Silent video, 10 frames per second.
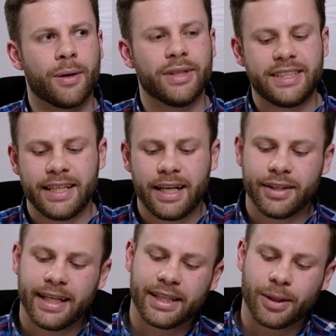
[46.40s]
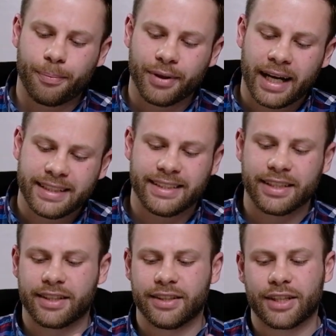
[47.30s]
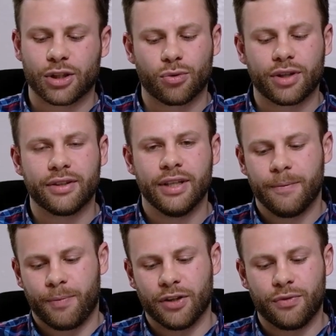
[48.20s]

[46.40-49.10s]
материалы это пластик, э, который э,